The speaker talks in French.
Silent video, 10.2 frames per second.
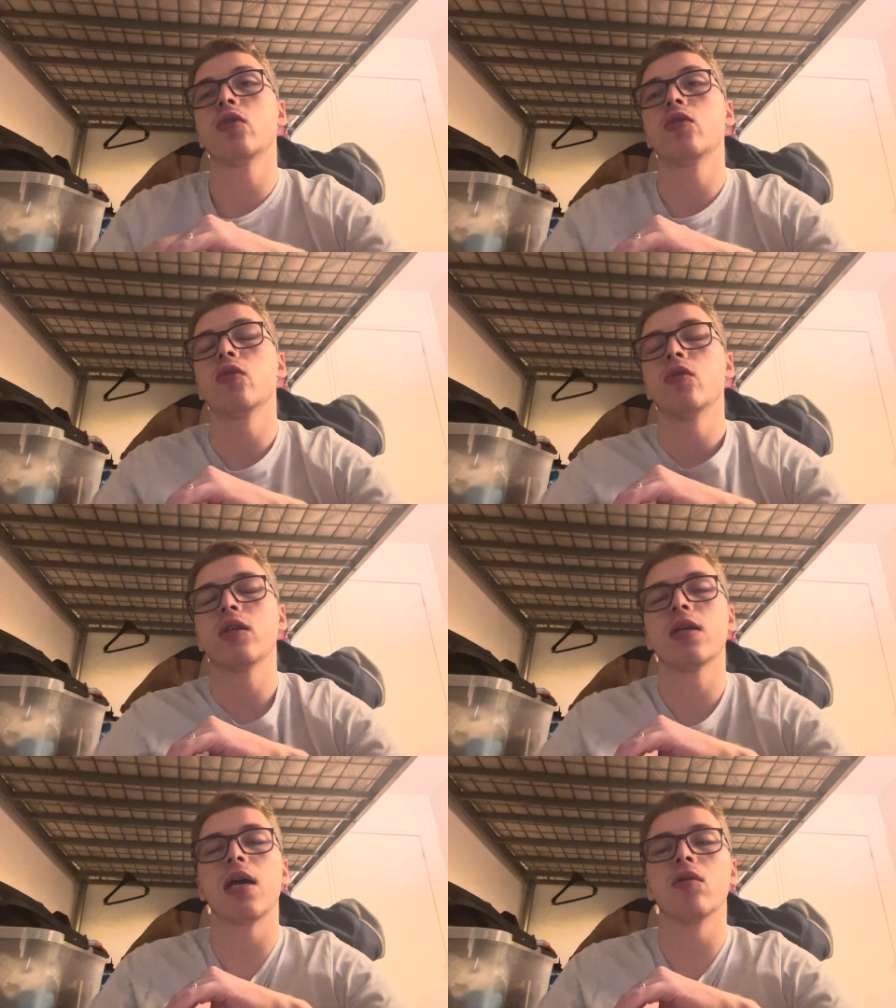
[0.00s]
Ce
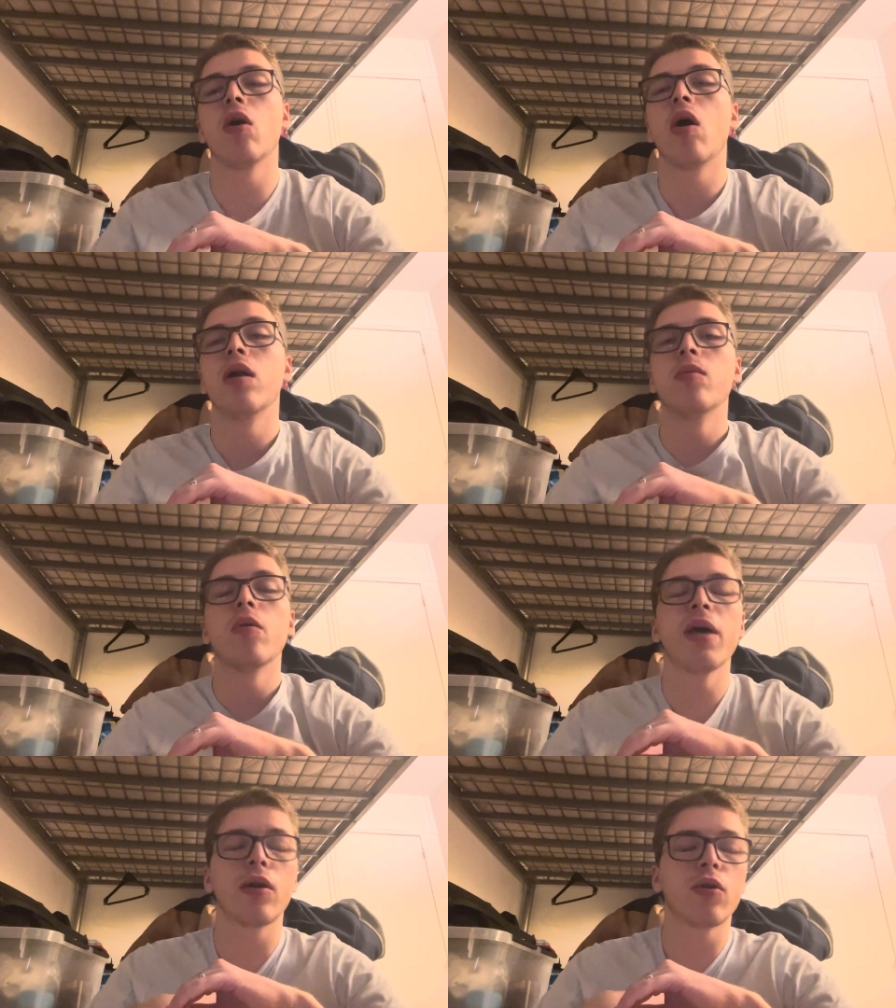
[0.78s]
sera normalement
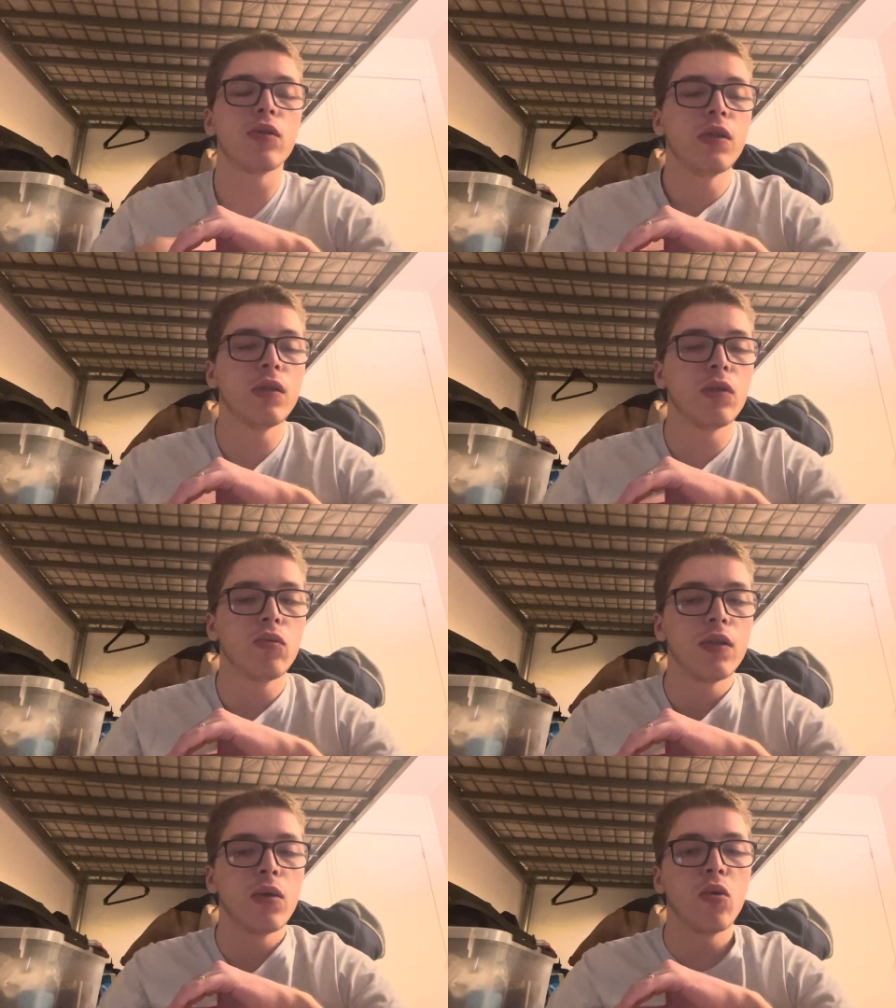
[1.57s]
mercredi, si tout
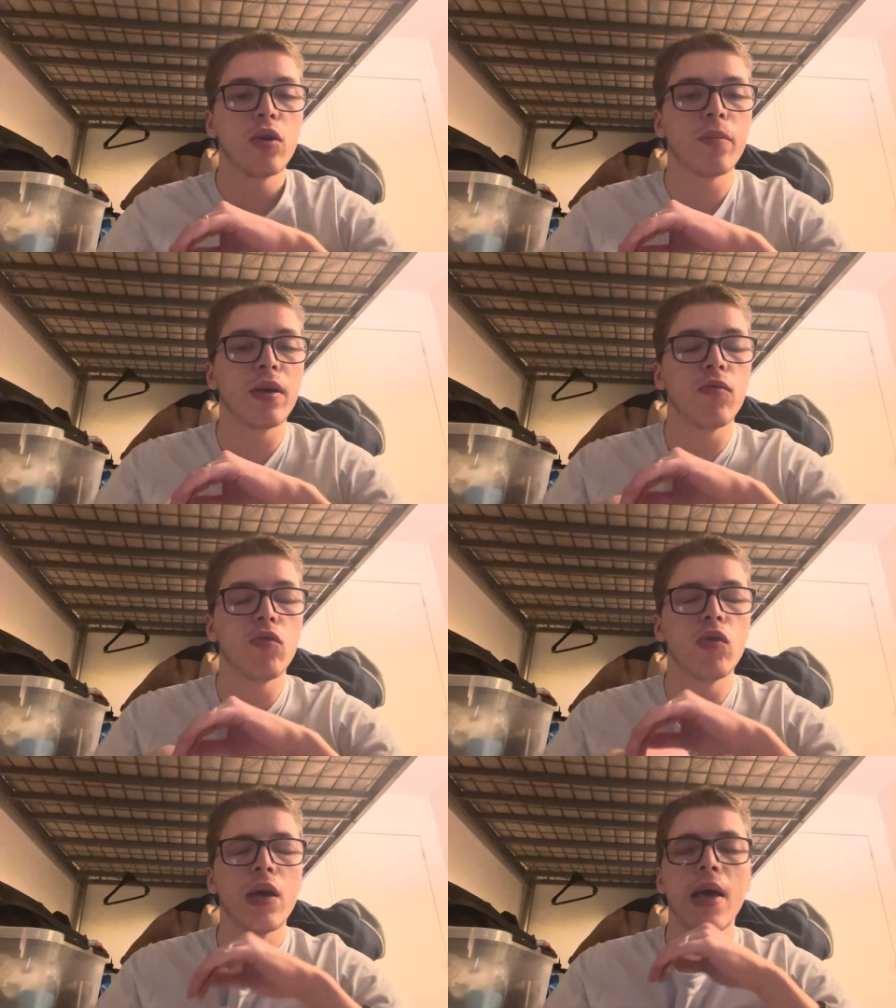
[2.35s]
se déroule comme
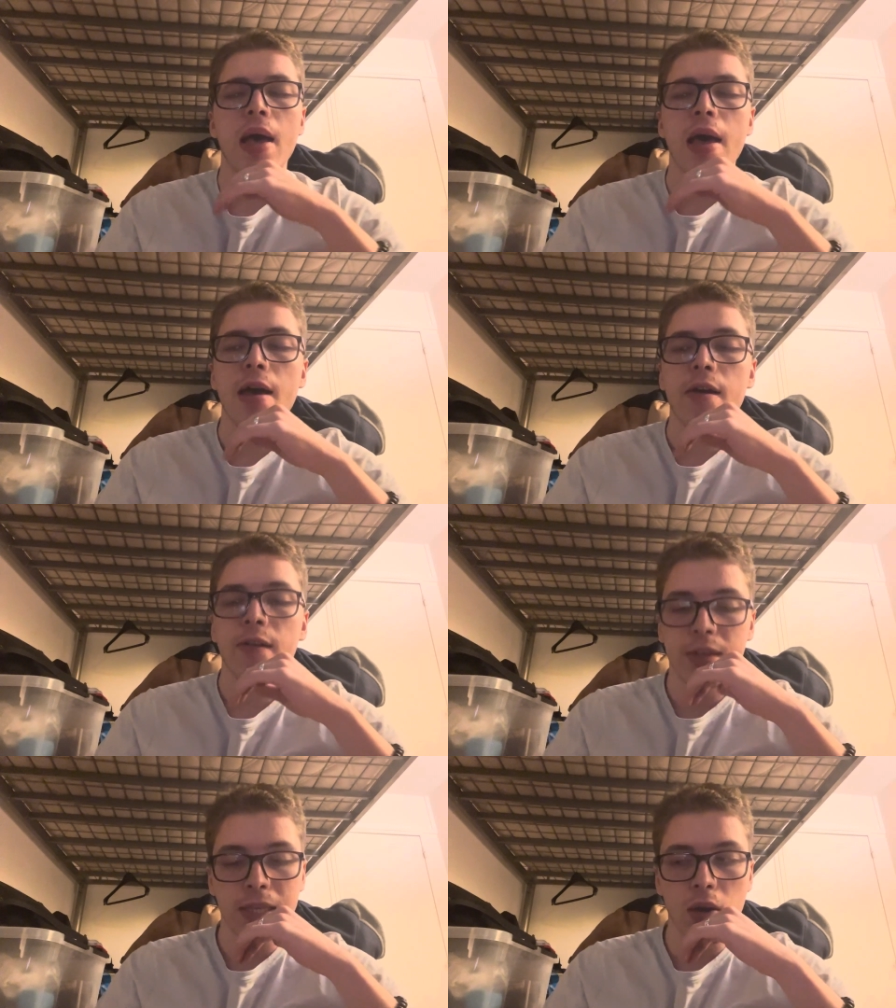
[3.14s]
prévu,
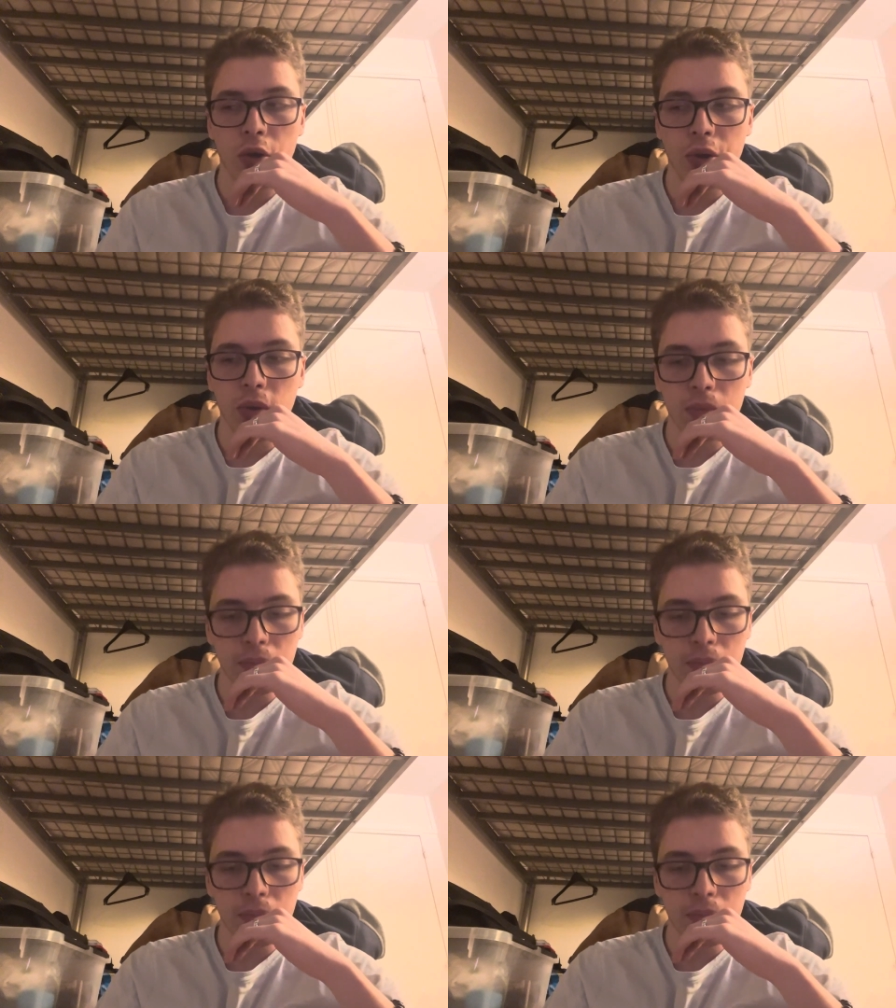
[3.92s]
face à Lorient,